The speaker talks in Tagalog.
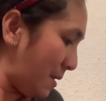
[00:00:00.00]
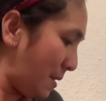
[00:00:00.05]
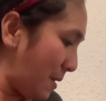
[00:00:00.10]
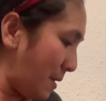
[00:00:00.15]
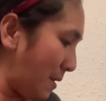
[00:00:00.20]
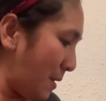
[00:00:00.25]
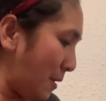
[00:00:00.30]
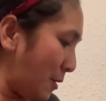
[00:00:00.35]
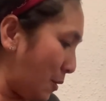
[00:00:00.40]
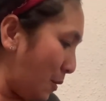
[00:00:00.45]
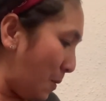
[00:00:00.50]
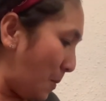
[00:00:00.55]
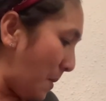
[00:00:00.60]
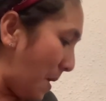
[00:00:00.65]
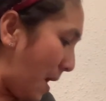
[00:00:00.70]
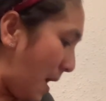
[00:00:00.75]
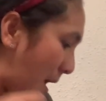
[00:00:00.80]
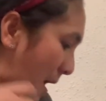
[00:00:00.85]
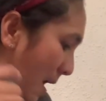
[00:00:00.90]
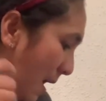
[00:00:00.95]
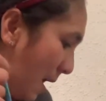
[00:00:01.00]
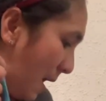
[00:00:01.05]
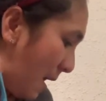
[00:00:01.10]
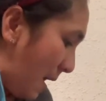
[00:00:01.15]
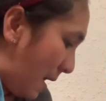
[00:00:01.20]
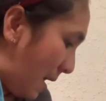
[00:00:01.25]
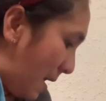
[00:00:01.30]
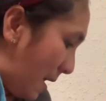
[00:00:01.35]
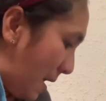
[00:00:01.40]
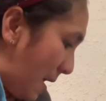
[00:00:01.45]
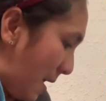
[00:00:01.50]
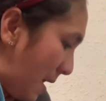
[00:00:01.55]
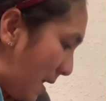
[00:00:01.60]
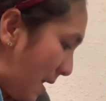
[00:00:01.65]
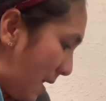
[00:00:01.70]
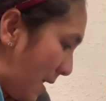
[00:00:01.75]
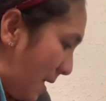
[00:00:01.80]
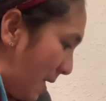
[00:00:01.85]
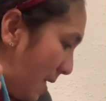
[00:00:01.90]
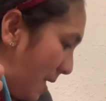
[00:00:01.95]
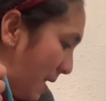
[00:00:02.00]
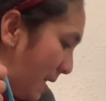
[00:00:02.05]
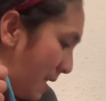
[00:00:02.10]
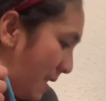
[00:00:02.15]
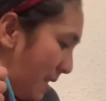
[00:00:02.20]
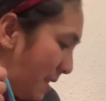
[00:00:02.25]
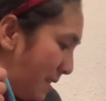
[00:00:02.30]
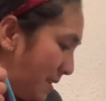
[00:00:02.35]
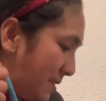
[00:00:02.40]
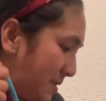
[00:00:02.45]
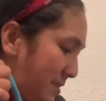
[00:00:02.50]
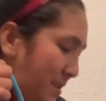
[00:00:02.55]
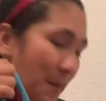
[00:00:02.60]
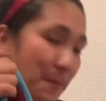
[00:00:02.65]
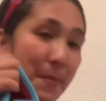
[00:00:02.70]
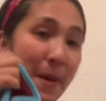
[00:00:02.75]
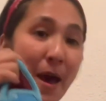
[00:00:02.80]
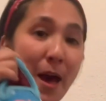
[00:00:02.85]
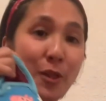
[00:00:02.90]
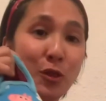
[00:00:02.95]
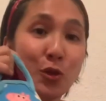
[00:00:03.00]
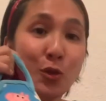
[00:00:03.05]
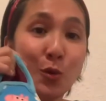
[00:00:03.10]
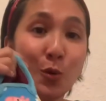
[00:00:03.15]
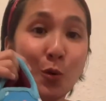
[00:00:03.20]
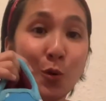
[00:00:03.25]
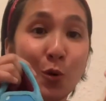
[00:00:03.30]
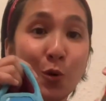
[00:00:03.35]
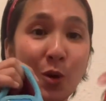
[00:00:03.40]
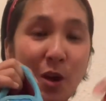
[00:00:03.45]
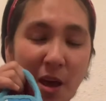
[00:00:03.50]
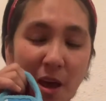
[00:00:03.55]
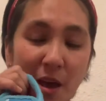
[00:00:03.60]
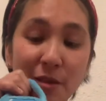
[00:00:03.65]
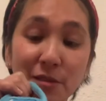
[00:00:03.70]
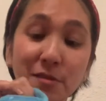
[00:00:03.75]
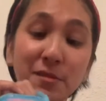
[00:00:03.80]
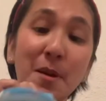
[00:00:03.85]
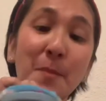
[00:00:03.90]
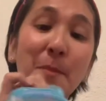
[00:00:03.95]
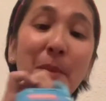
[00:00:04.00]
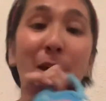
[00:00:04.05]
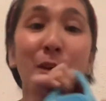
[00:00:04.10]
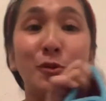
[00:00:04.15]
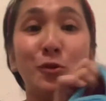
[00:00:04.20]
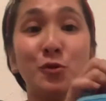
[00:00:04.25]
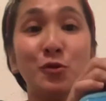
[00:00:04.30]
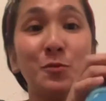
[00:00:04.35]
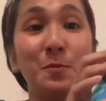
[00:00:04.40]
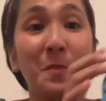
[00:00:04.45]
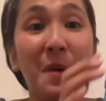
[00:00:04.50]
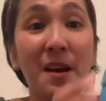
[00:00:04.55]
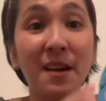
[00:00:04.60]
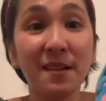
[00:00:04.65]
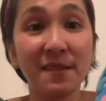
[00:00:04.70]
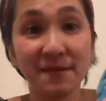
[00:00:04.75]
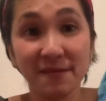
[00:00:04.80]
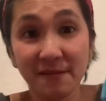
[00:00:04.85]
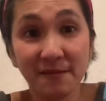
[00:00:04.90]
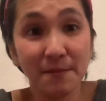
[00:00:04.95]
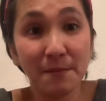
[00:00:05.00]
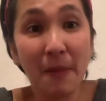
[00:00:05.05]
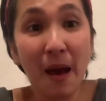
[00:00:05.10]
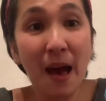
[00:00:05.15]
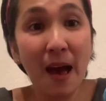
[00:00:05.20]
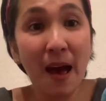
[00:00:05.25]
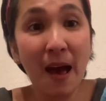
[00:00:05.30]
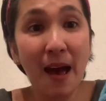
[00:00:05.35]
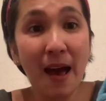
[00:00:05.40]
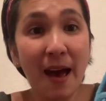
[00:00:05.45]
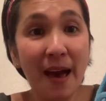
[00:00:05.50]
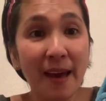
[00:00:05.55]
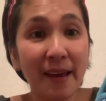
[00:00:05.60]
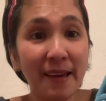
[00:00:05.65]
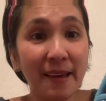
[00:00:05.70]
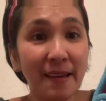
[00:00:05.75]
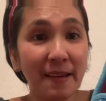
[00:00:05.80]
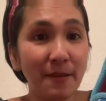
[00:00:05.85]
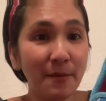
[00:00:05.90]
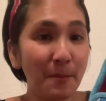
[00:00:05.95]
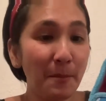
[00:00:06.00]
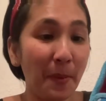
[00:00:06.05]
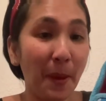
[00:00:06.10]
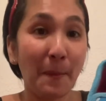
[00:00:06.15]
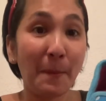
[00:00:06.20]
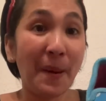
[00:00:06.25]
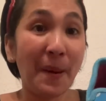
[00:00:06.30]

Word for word: Ito mga sapato, uh, sapatos pang bahay, Peppa